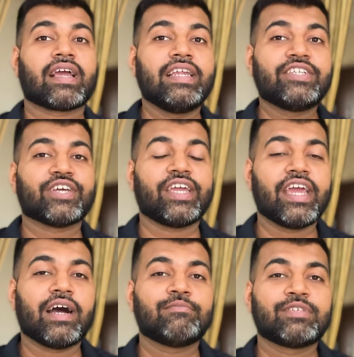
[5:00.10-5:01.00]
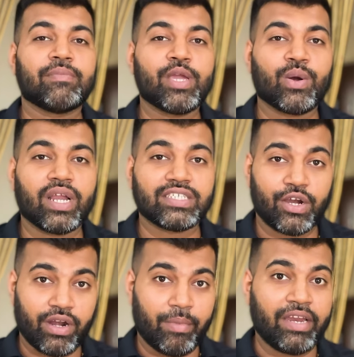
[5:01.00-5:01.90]
रखनी चाहिए हम सभी को नजरें
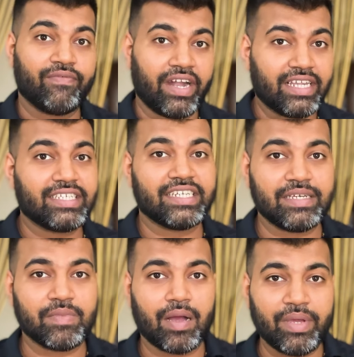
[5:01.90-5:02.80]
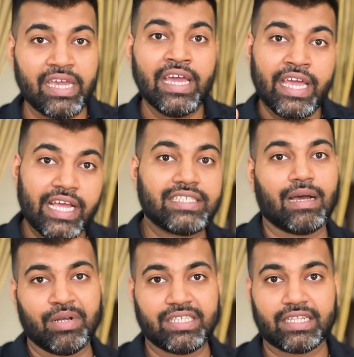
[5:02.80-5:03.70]
और हमारी फैंटेसी टीम का भी हिस्सा
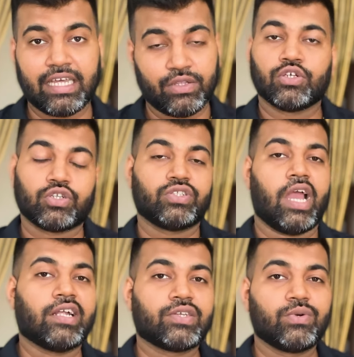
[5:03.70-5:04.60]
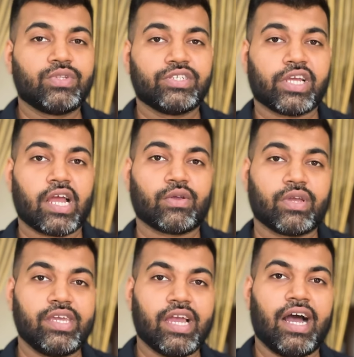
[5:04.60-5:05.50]
बन सकते हैं दोस्तों ध्यान जरूर दीजिएगा
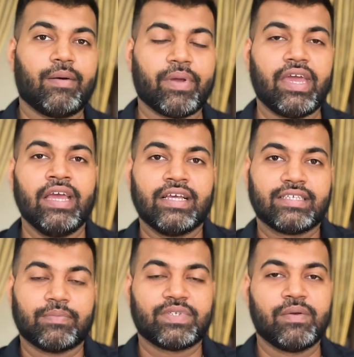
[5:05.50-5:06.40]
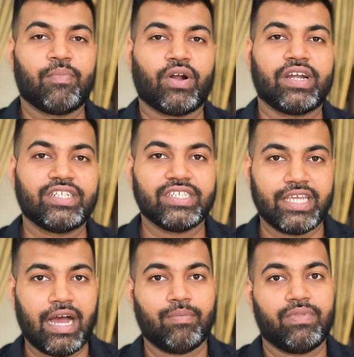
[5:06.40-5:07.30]
क्योंकि यहाँ पे सबसे इंपॉर्टेंट
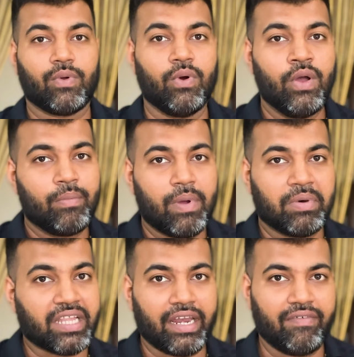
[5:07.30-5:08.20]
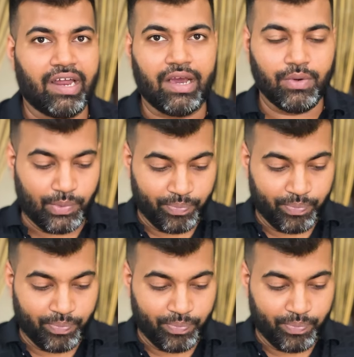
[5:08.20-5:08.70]
चीजें आपको मैं बताने वाला हूँ